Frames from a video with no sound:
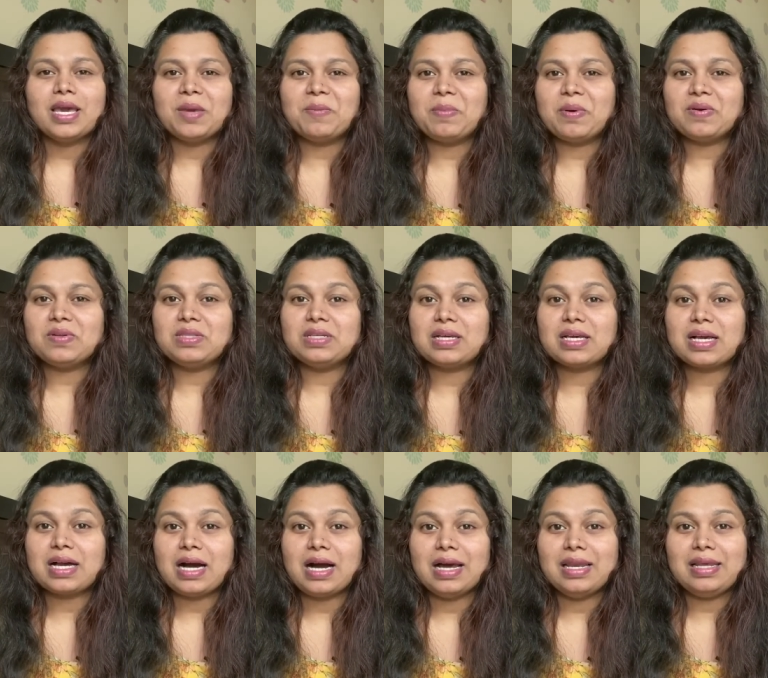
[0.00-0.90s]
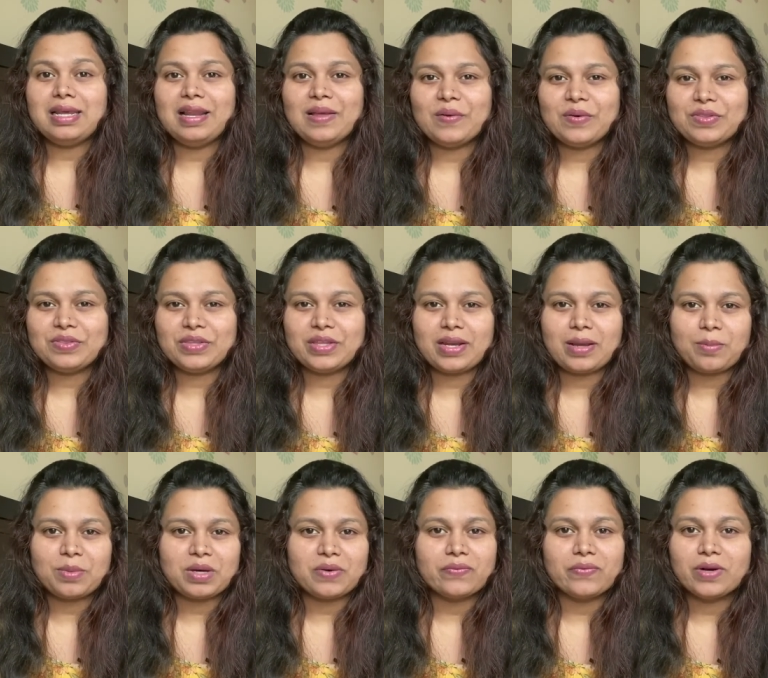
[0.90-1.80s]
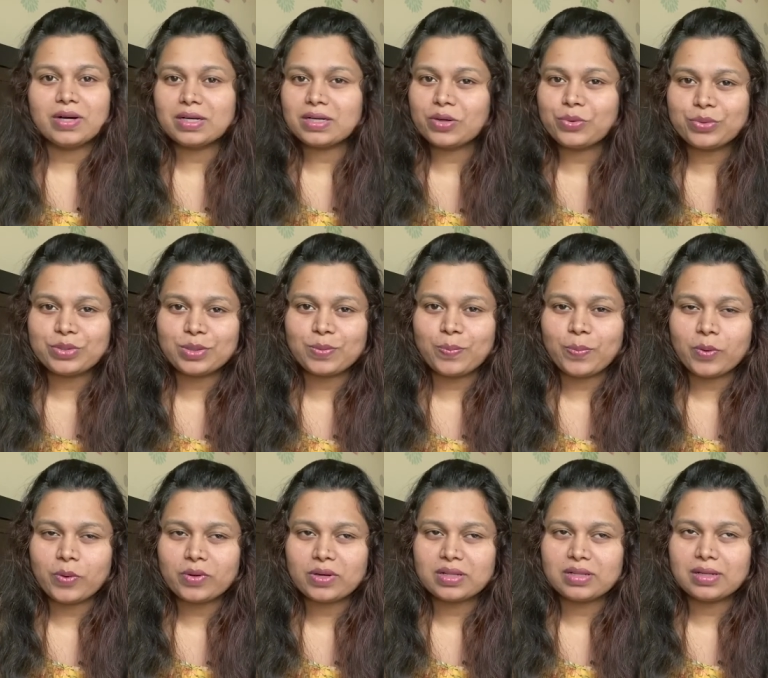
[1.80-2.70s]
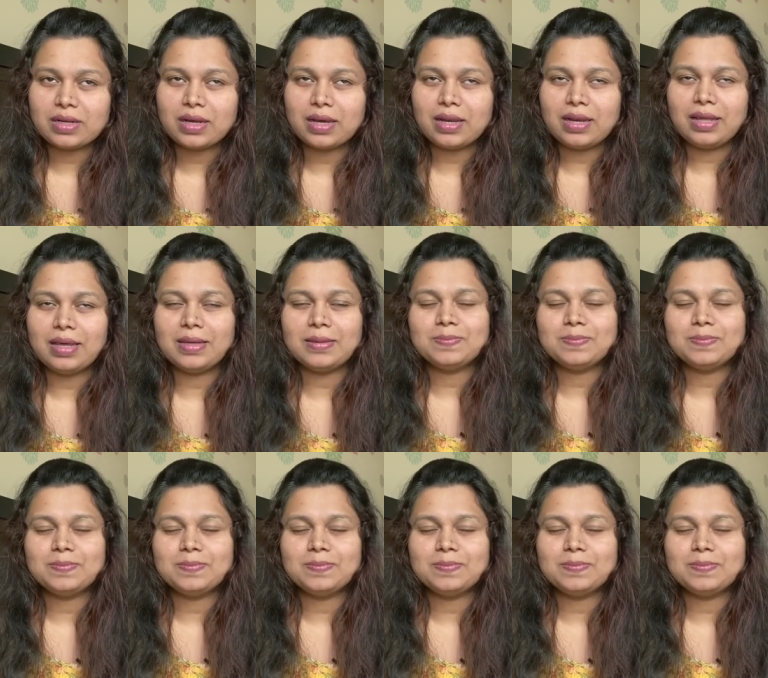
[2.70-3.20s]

இப்போ வந்து காலையில் வந்து நமக்கு ஒர்க் அவுட்டுக்கு போகிறதுனால